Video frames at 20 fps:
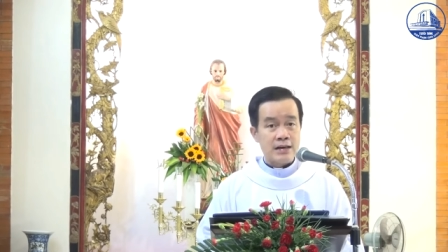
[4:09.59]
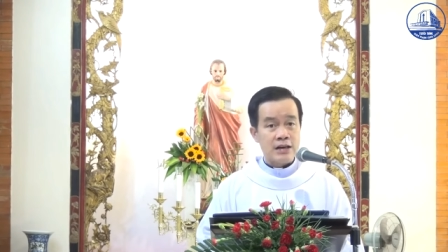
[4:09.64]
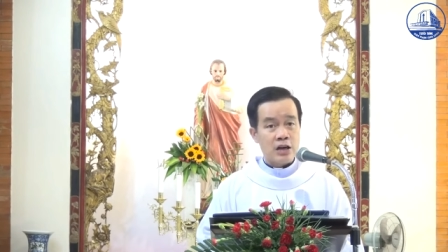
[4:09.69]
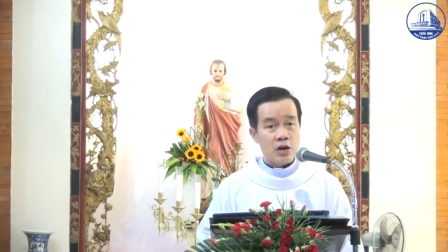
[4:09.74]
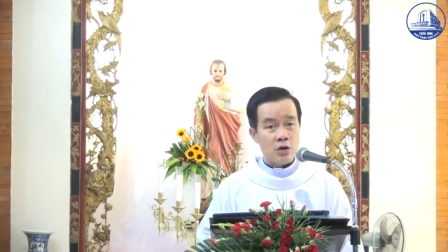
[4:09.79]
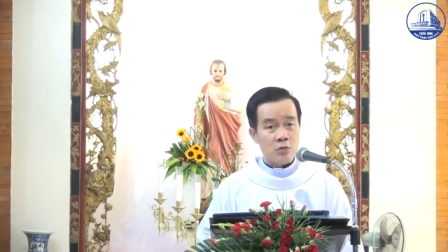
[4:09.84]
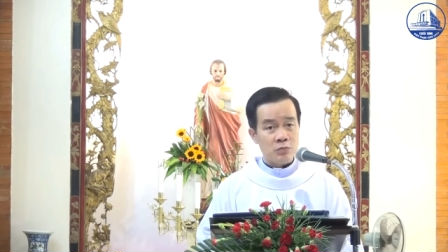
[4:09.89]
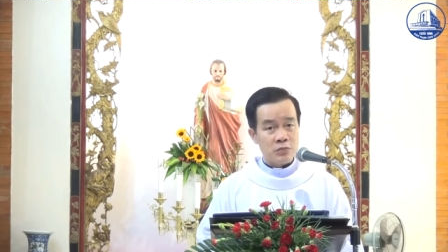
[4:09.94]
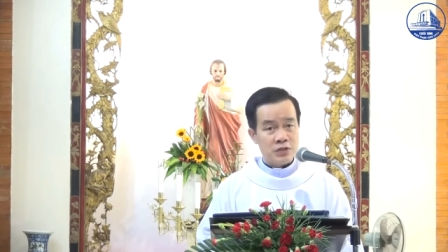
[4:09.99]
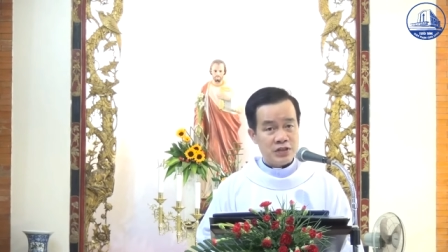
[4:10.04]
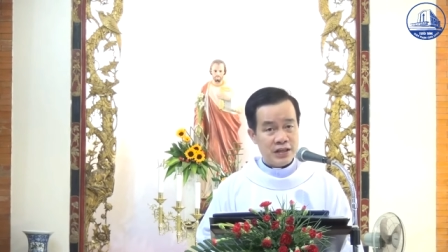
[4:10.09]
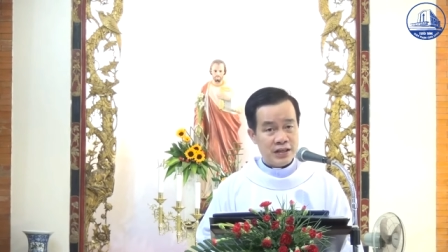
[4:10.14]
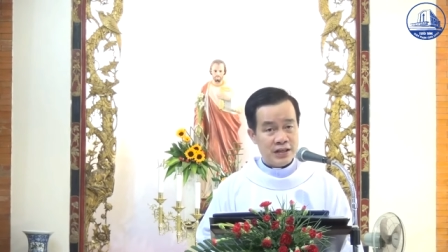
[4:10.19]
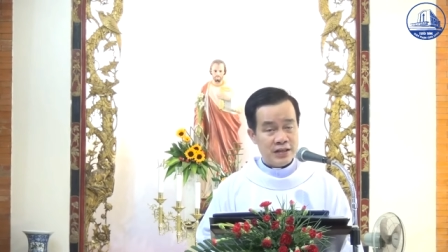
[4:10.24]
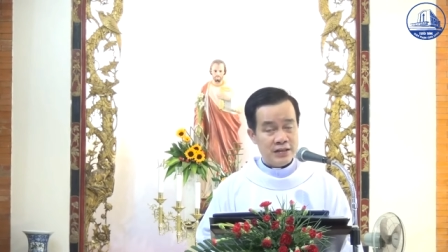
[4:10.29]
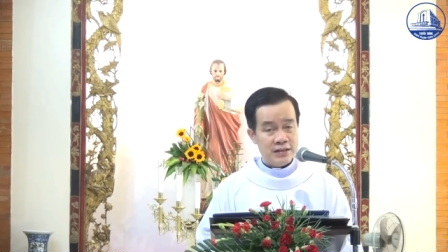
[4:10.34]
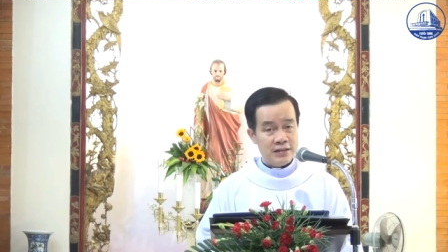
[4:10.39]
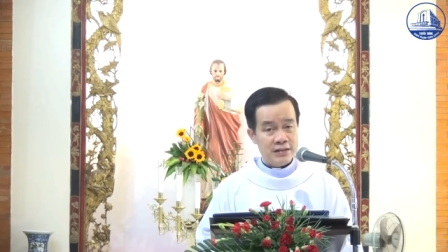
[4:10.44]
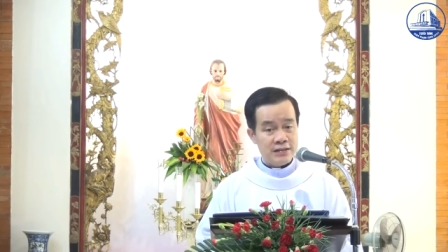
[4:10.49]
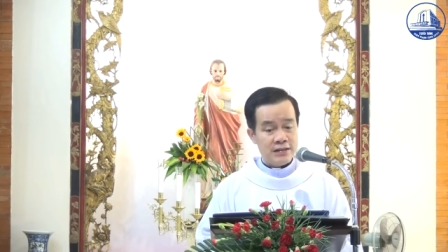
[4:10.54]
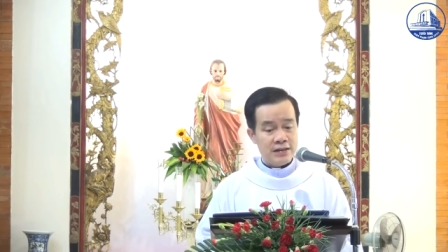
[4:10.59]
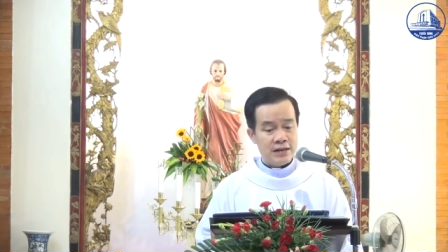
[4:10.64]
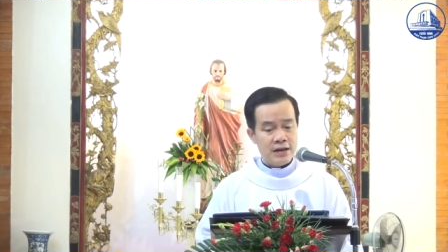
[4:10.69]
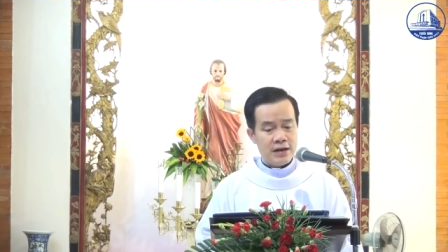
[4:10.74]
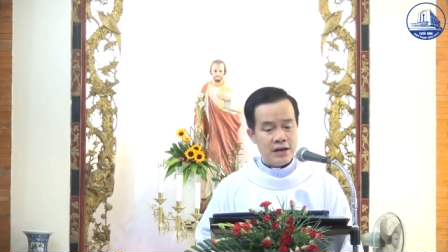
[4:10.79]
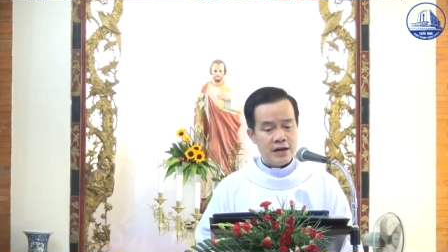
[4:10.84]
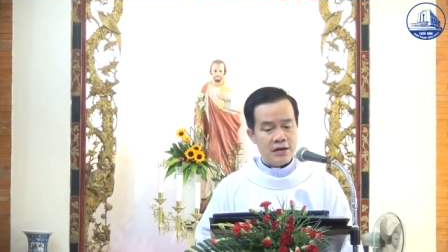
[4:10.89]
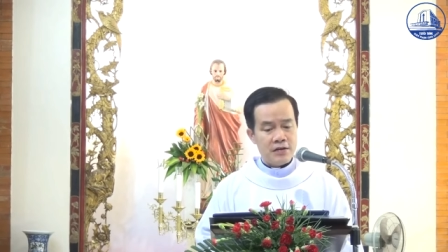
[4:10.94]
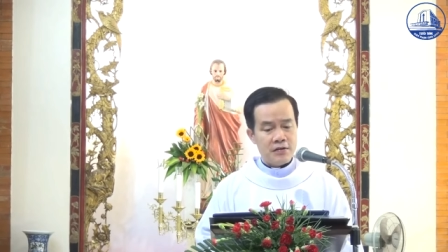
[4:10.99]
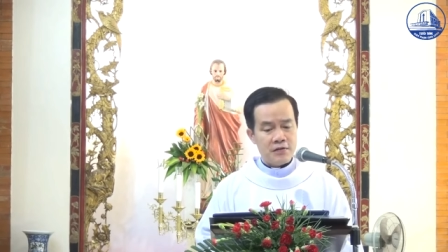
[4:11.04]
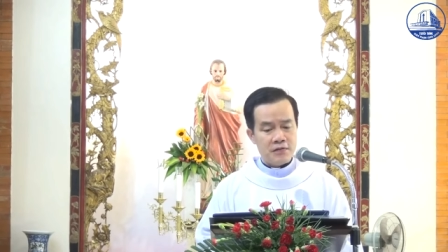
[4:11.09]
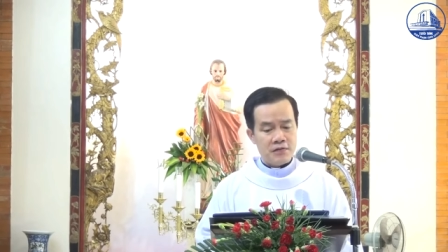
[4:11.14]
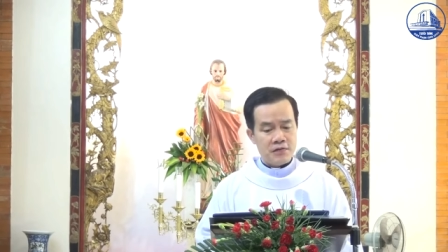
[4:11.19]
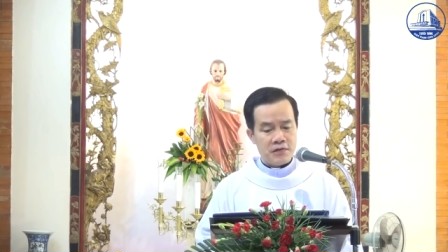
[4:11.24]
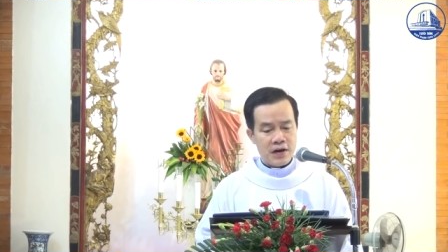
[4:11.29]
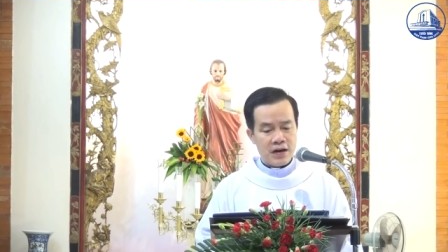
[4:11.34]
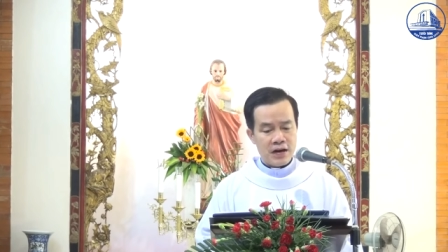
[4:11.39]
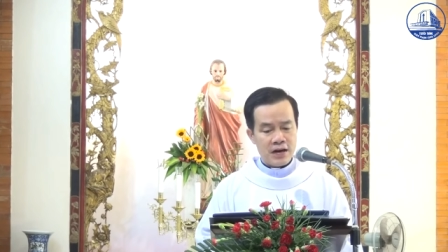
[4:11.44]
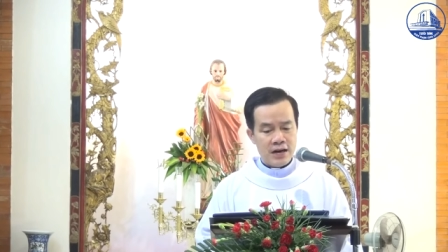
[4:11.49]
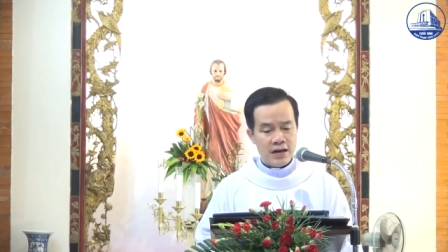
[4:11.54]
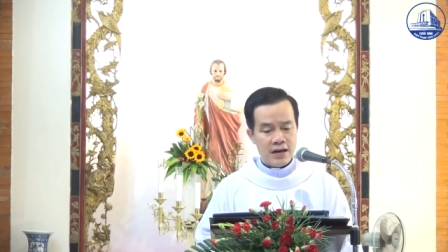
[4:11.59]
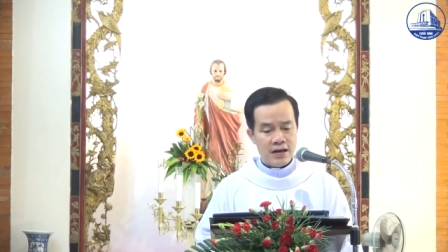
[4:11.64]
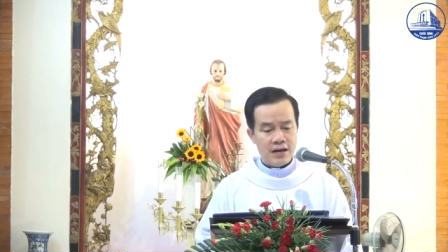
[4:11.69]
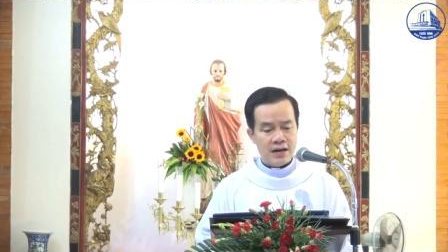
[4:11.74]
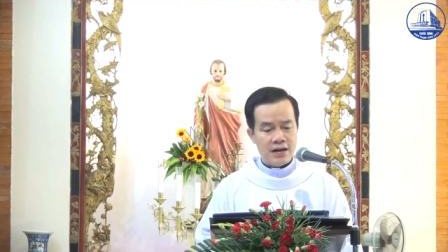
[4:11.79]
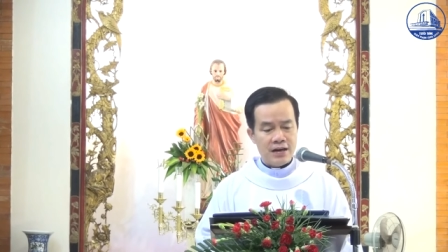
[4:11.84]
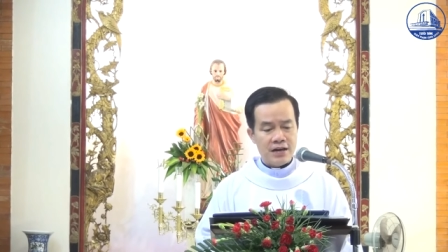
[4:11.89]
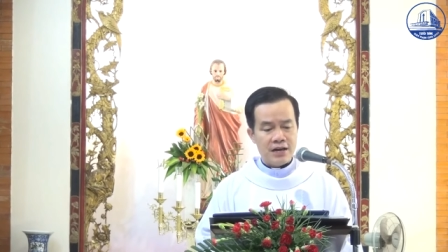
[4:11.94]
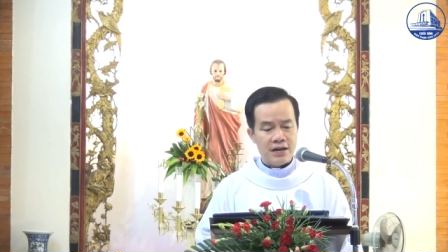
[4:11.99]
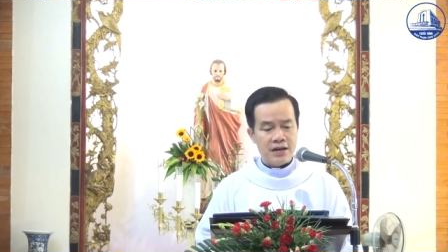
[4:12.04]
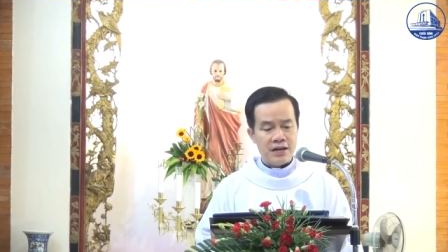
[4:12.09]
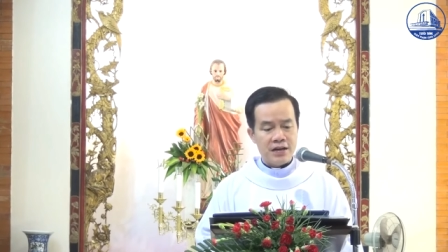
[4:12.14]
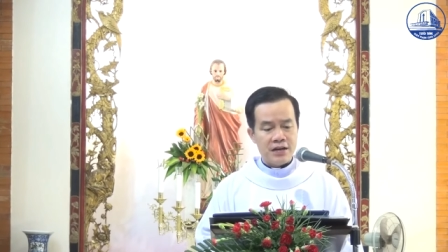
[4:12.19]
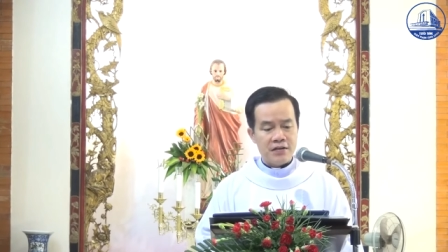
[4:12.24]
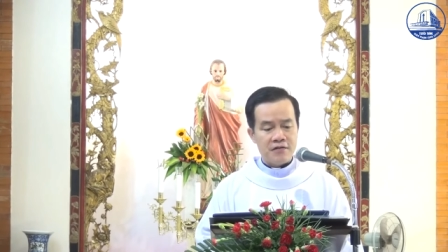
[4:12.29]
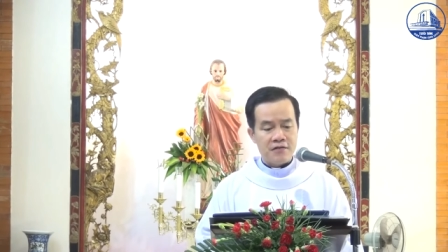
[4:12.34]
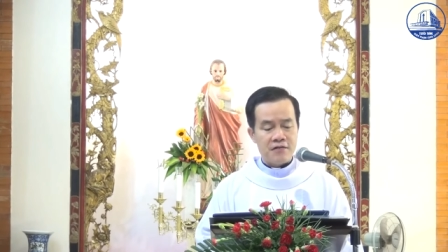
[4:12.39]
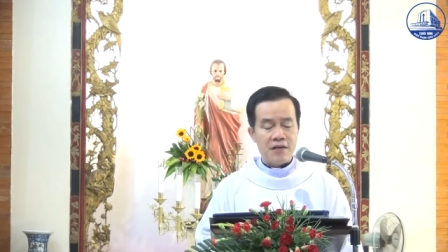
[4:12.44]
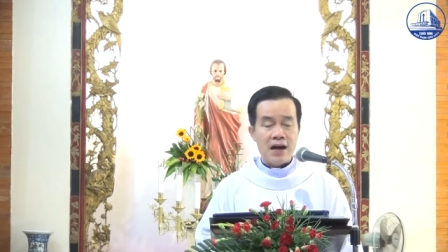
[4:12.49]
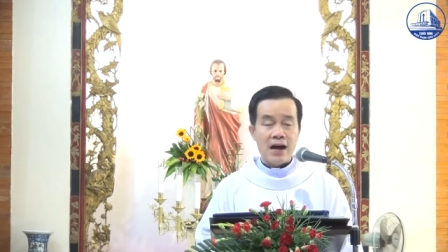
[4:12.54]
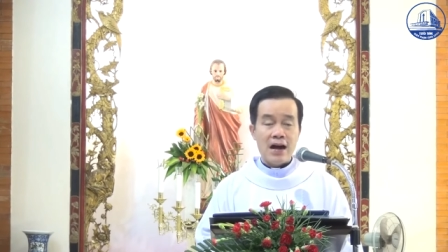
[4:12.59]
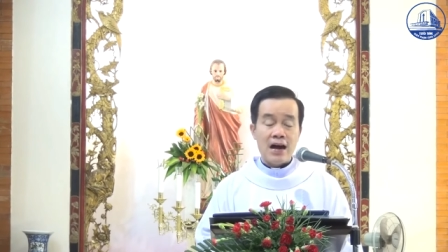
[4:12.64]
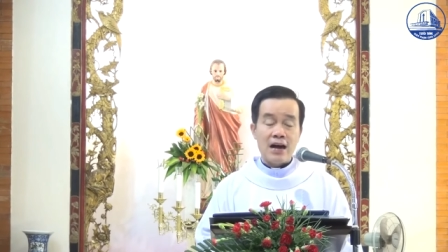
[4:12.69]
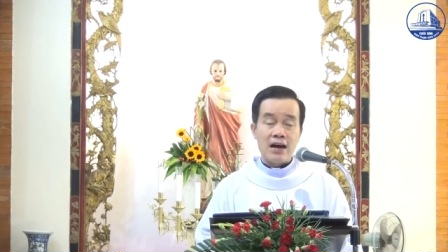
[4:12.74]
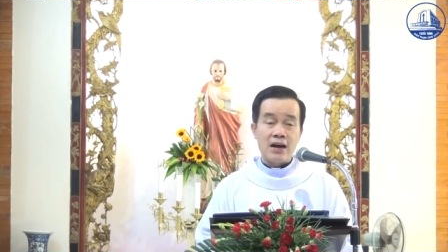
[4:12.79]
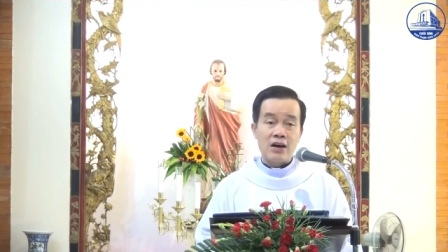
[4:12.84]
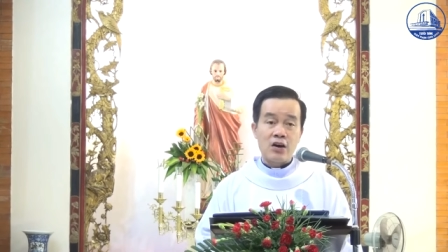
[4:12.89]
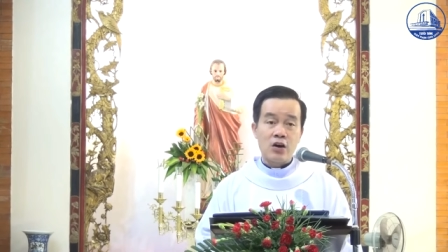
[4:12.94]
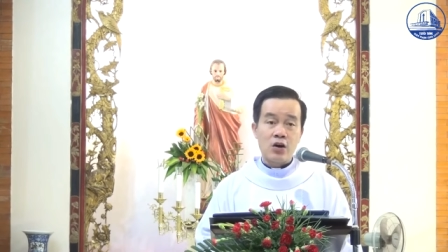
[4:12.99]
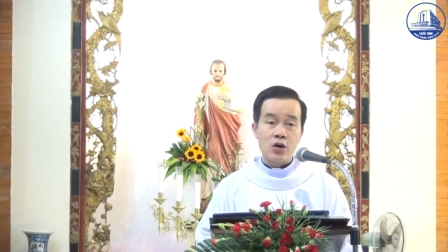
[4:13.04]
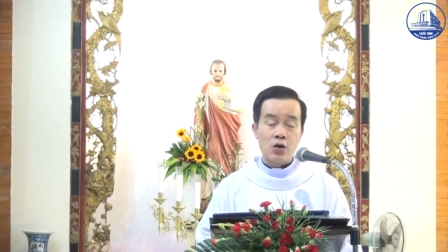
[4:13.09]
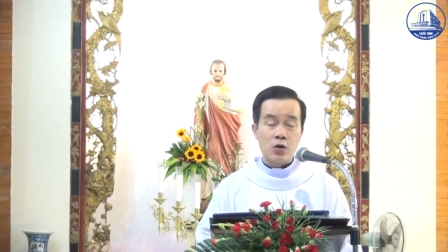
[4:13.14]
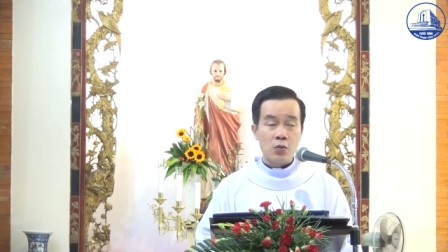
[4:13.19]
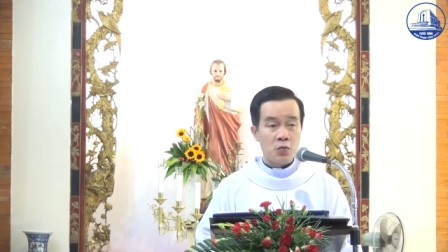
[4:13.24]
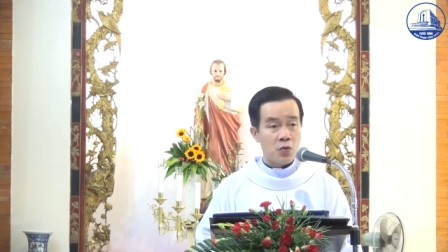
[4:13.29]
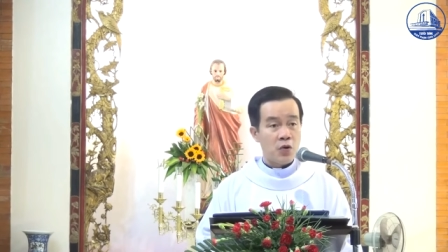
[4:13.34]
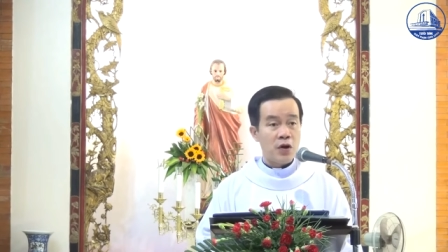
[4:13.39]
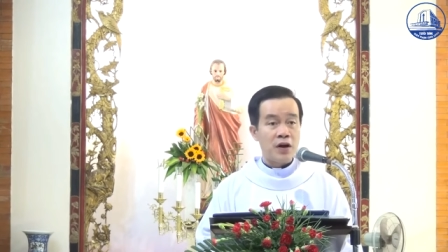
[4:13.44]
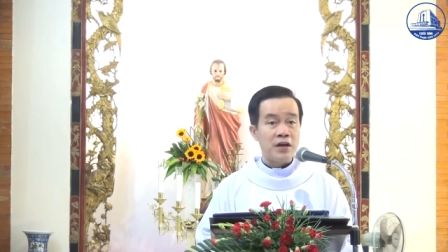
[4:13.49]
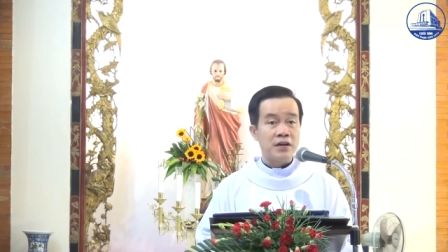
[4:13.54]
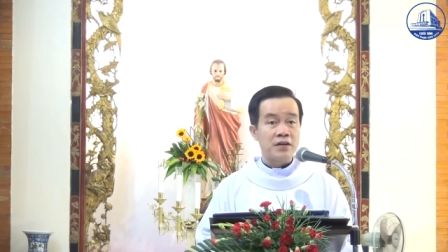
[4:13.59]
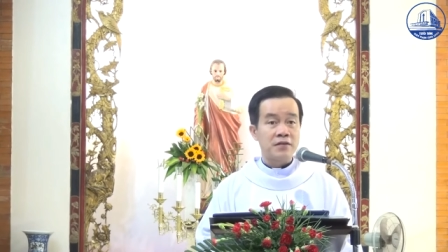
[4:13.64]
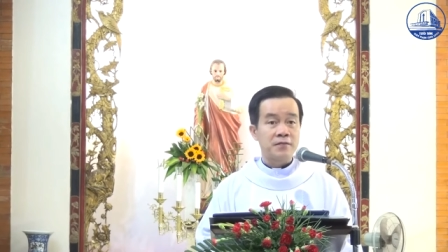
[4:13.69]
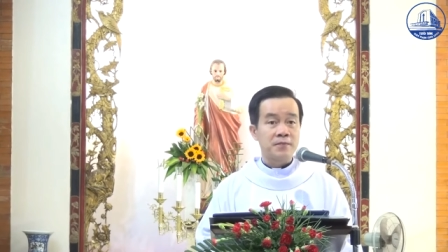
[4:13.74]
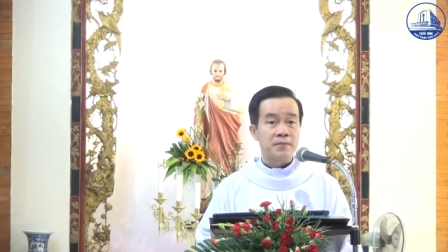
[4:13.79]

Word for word: công chính vâng lời và khôn ngoan